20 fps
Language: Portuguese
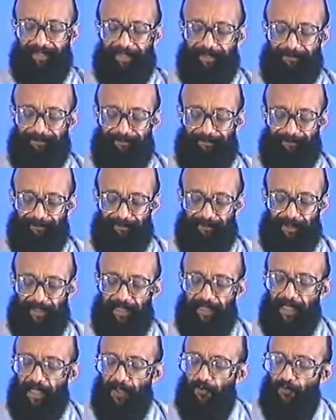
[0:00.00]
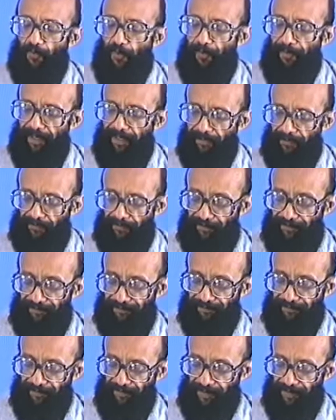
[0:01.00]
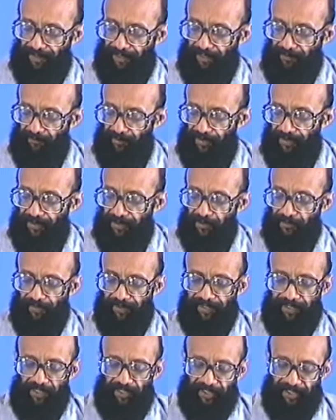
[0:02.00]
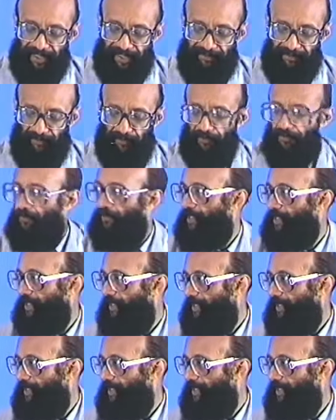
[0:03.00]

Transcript: Né? Em nenhum momento eu disse que eu acreditava nos senhores